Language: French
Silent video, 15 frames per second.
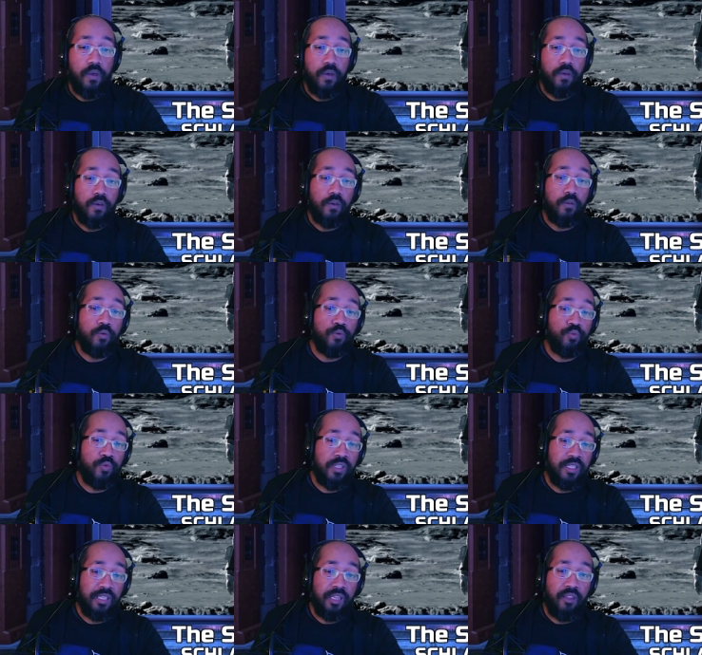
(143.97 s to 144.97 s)
quand euh, je
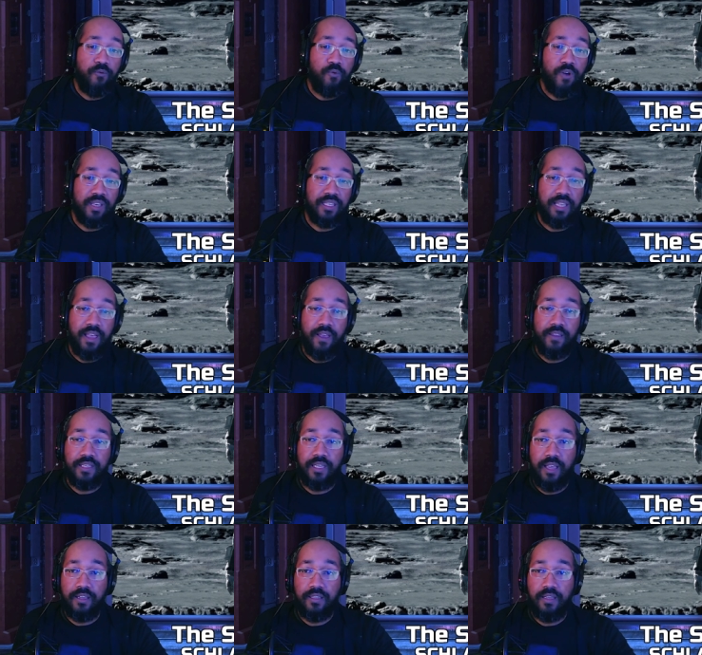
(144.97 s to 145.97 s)
vous disais, des fois
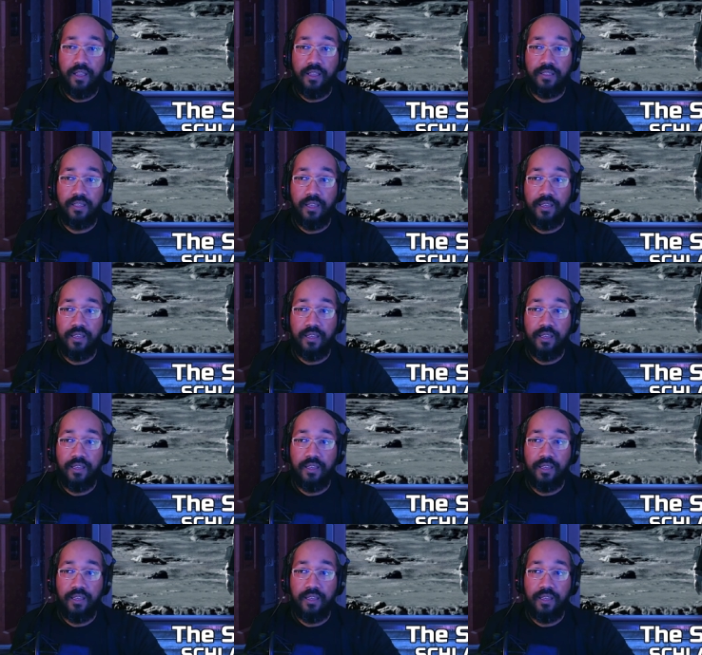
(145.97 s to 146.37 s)
ça ça, ça,